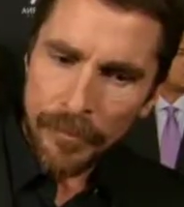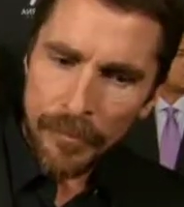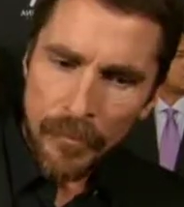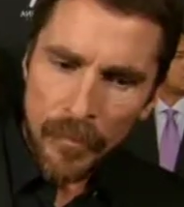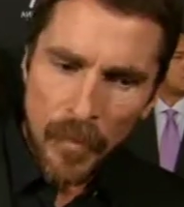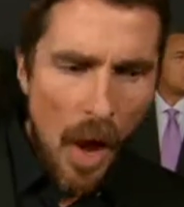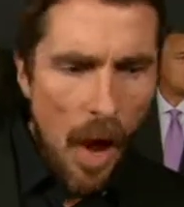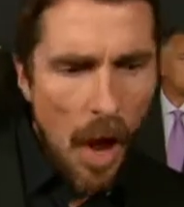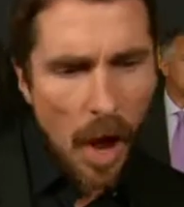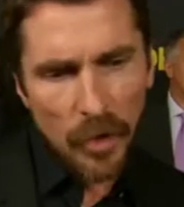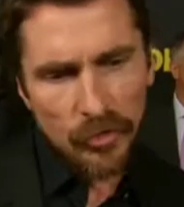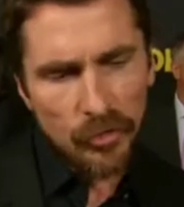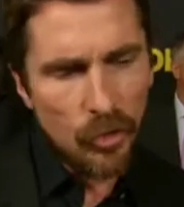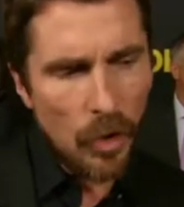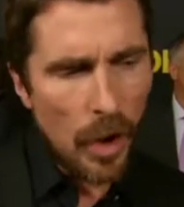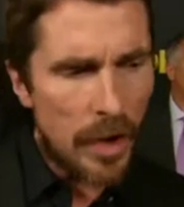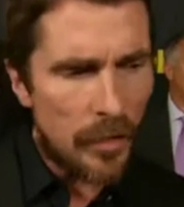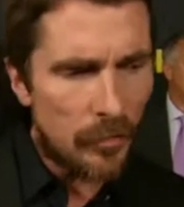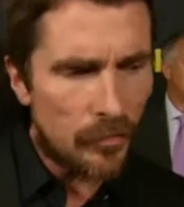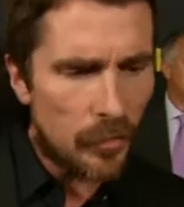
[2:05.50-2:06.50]
Le salon
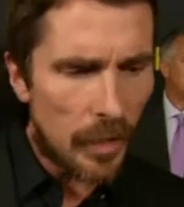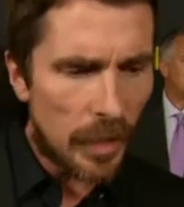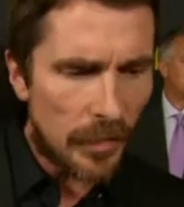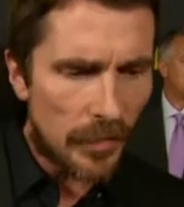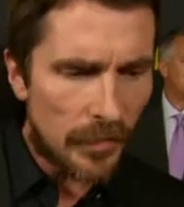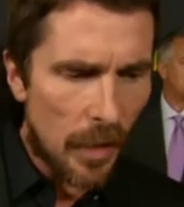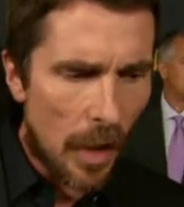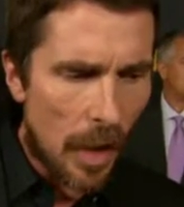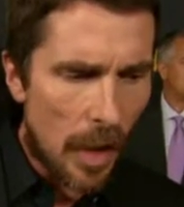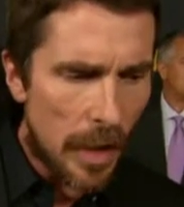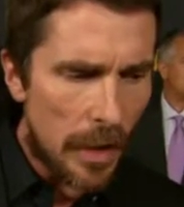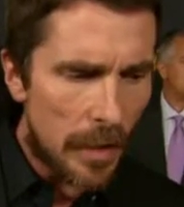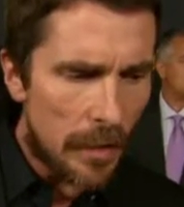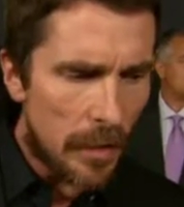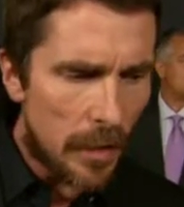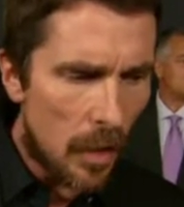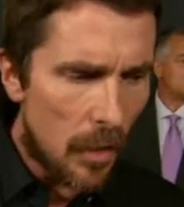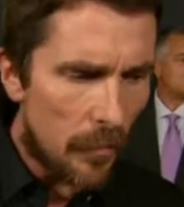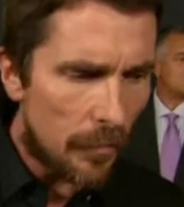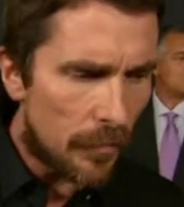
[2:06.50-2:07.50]
111
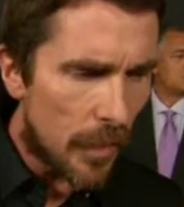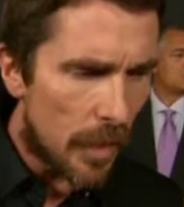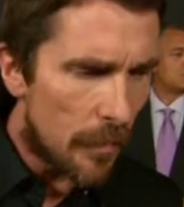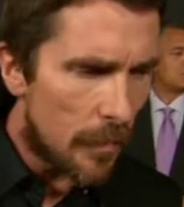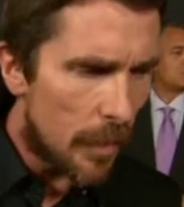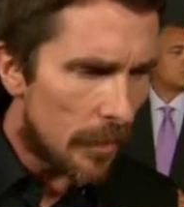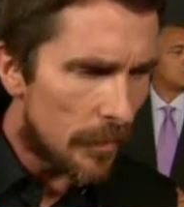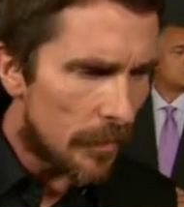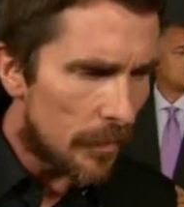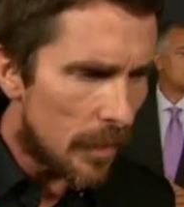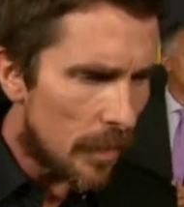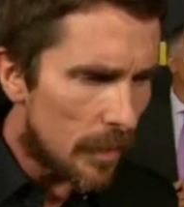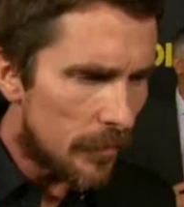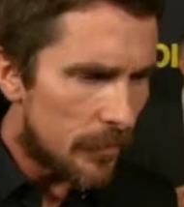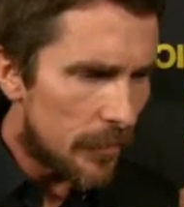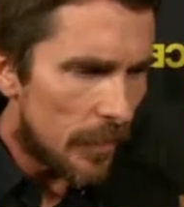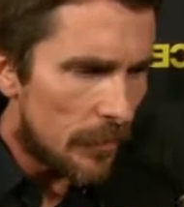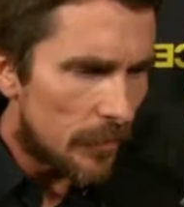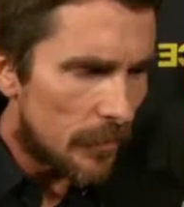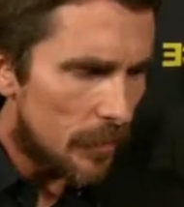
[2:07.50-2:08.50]
Non, je regarde pas.
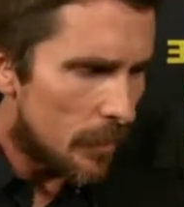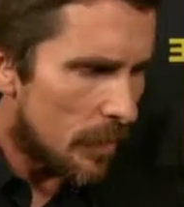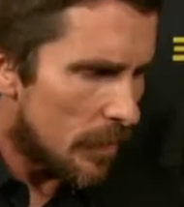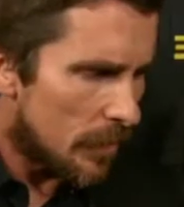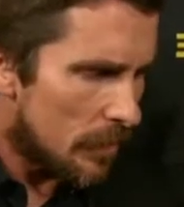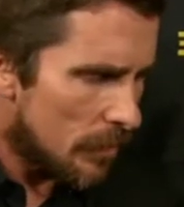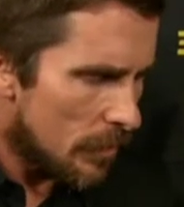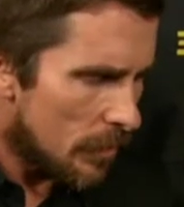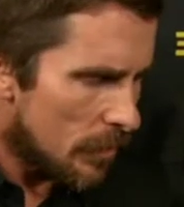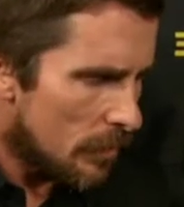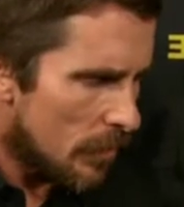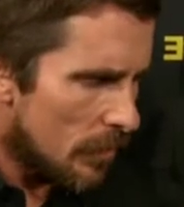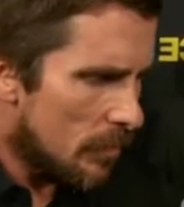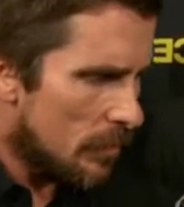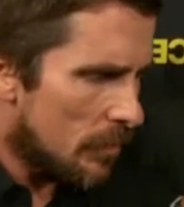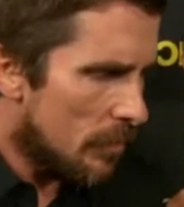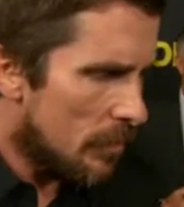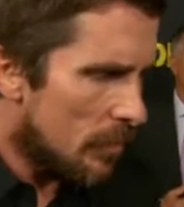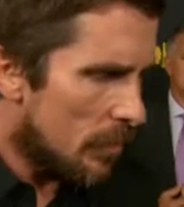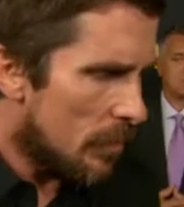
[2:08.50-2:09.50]
Je
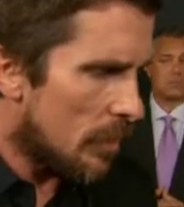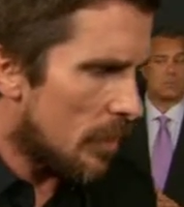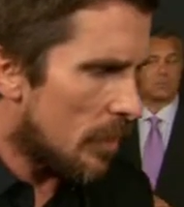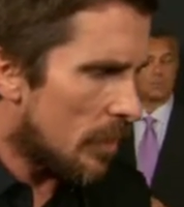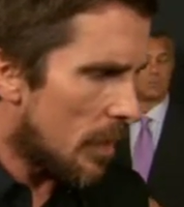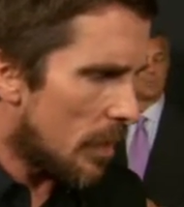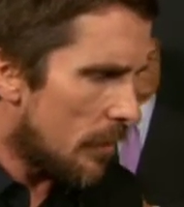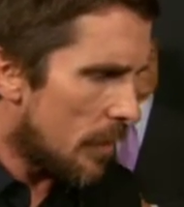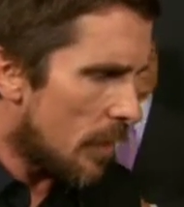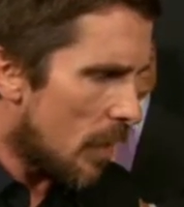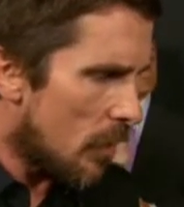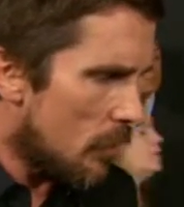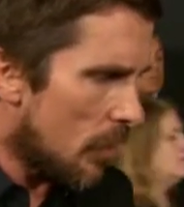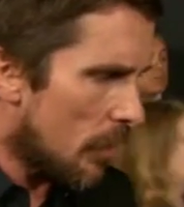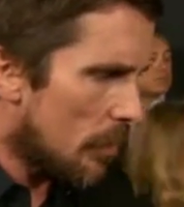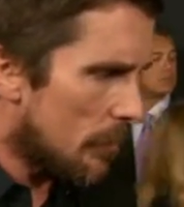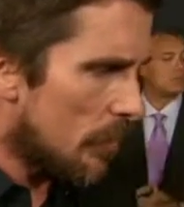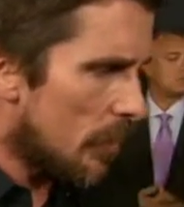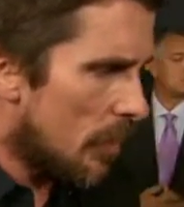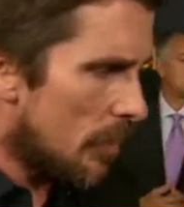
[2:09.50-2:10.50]
regardais, mais je suis des
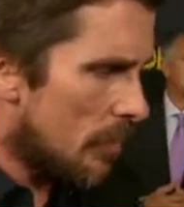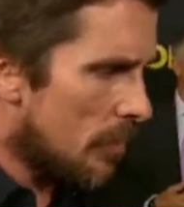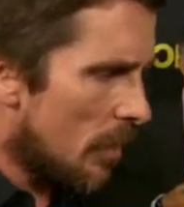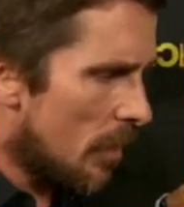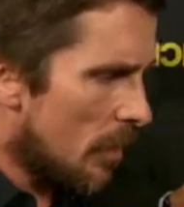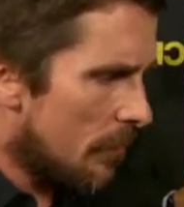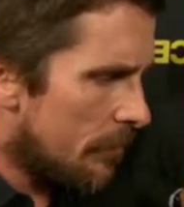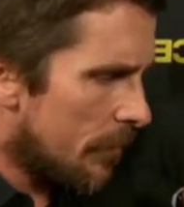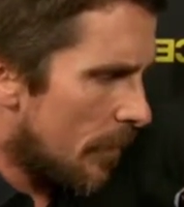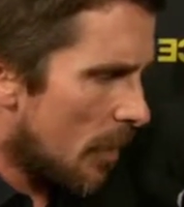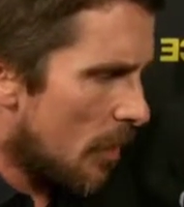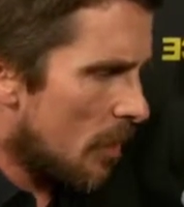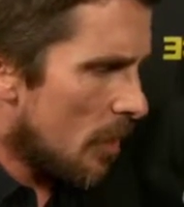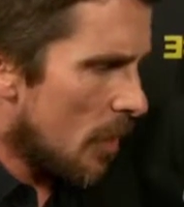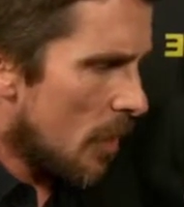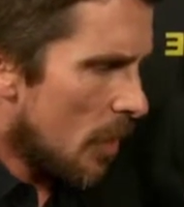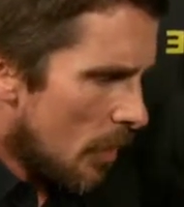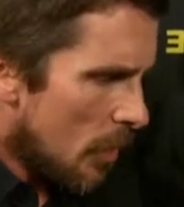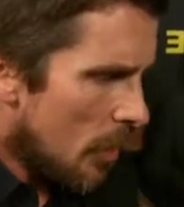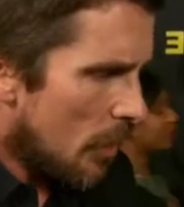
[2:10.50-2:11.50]
depuis le fail des registres de
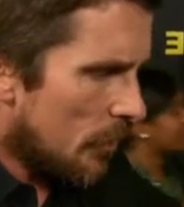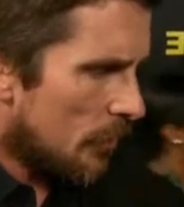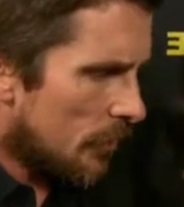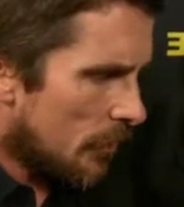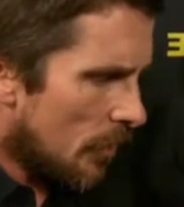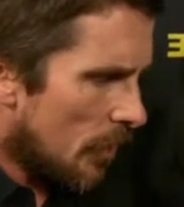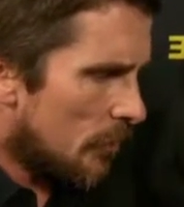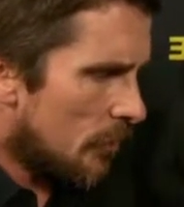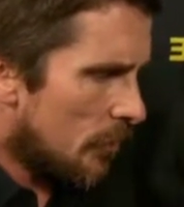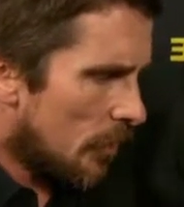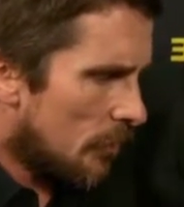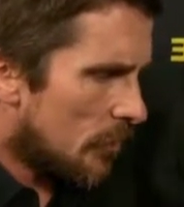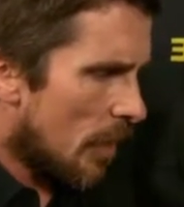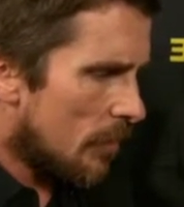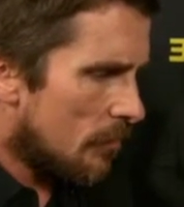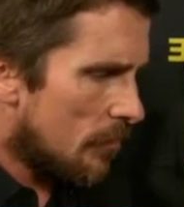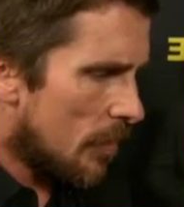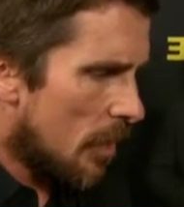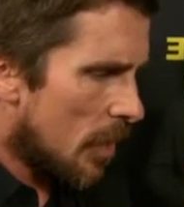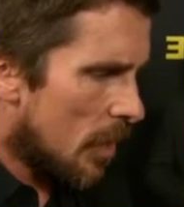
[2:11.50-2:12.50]
langue. Un
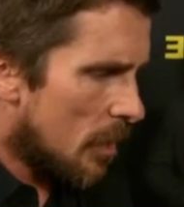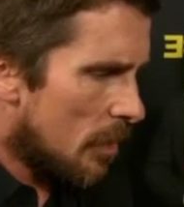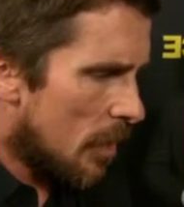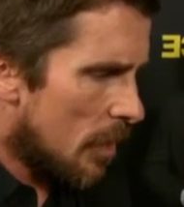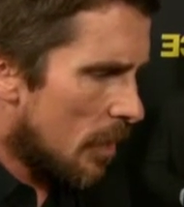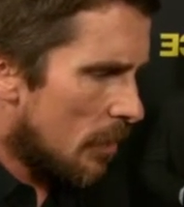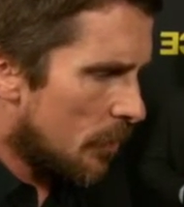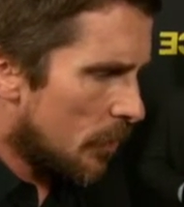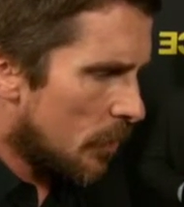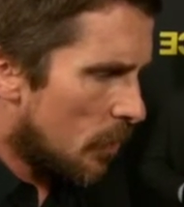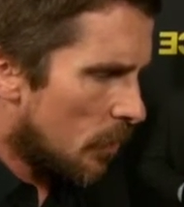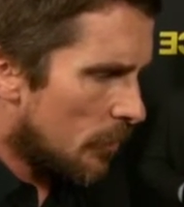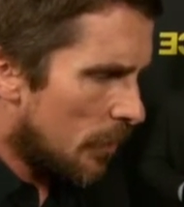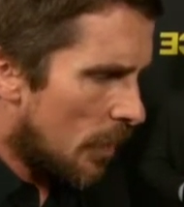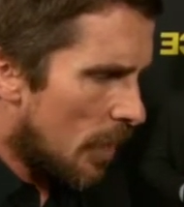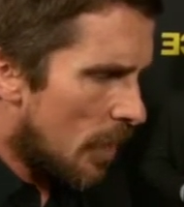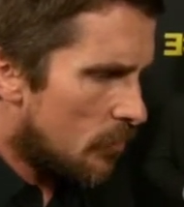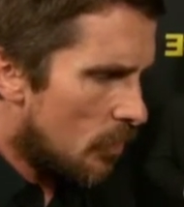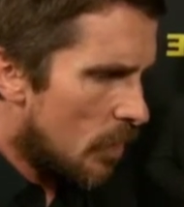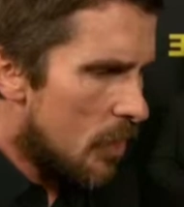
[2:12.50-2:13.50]
vrai foutage de gueule.
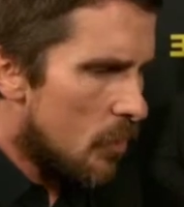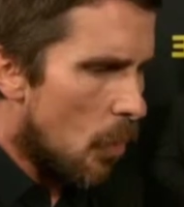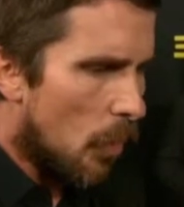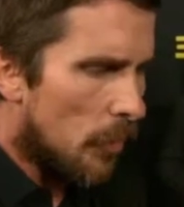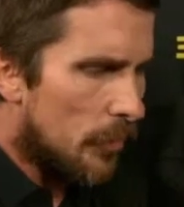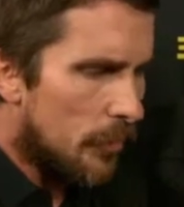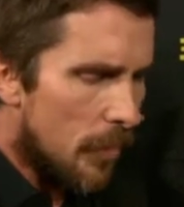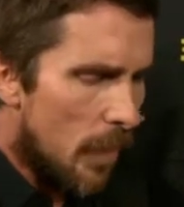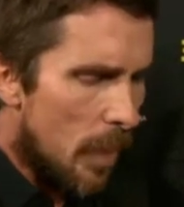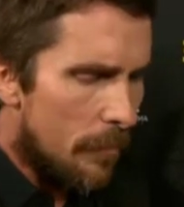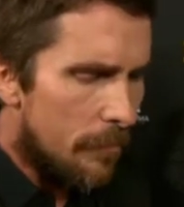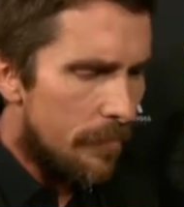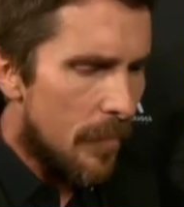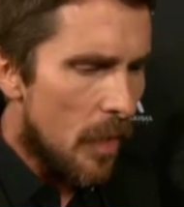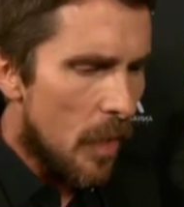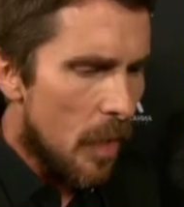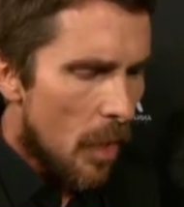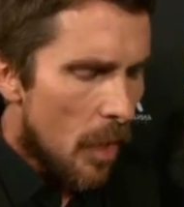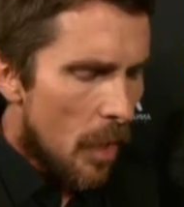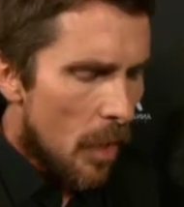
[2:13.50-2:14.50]
J'ai pas envie
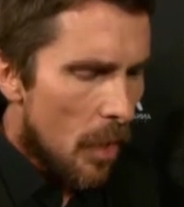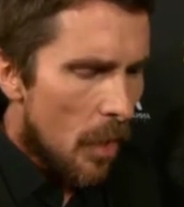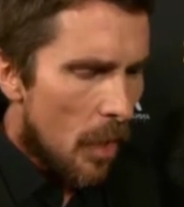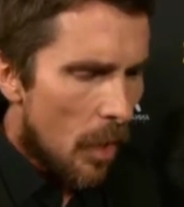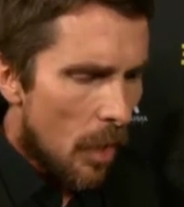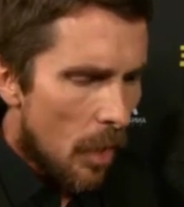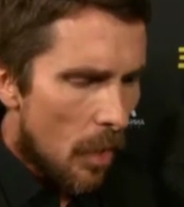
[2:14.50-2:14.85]
de parler d'eux.